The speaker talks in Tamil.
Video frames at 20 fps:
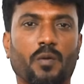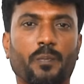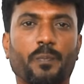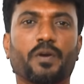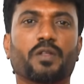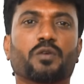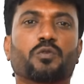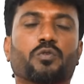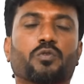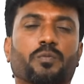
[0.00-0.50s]

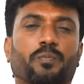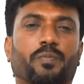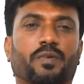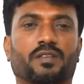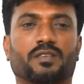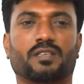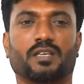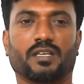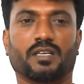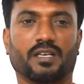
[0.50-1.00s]
ஓப்பனிங் கூட
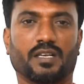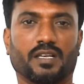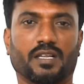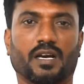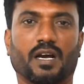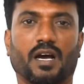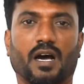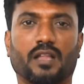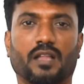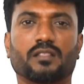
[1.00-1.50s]
பெருசாக
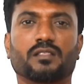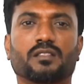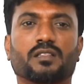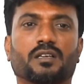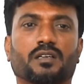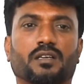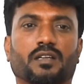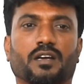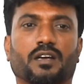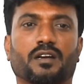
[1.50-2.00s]
இல்லை
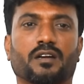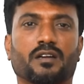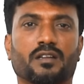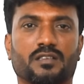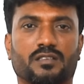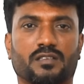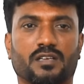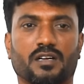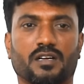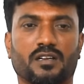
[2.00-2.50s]
அந்த
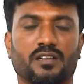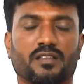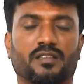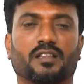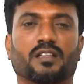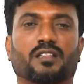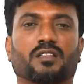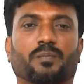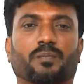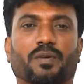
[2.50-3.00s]
ரெண்டு
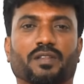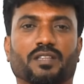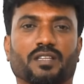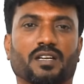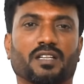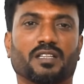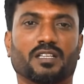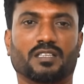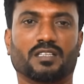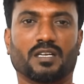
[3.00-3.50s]
ஸ்டேட்லேயும் சேர்த்து
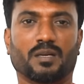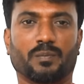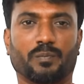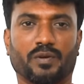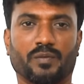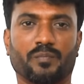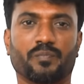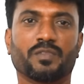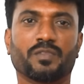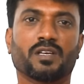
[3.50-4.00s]
பார்த்திங்கன்னா இந்த
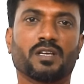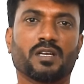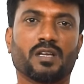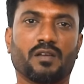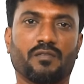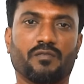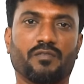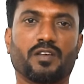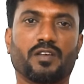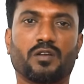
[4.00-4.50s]
திரைப்படம்
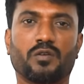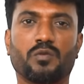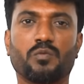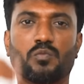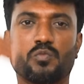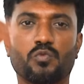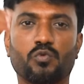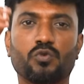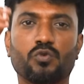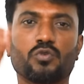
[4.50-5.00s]

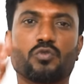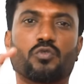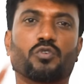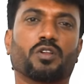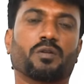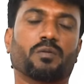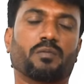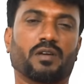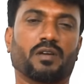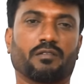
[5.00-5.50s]
வெறும் மூணு
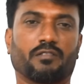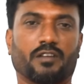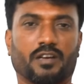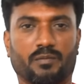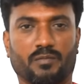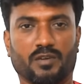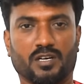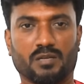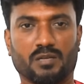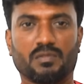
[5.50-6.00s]
கோடி ரூபாய்
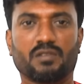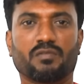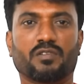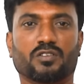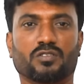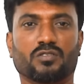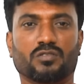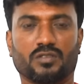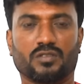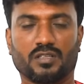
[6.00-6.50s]
வரை மட்டுமே
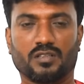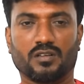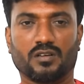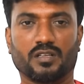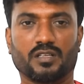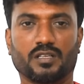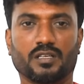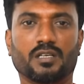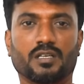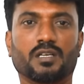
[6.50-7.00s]
வசூல்
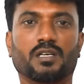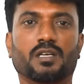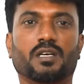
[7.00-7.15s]
செய்துள்ளது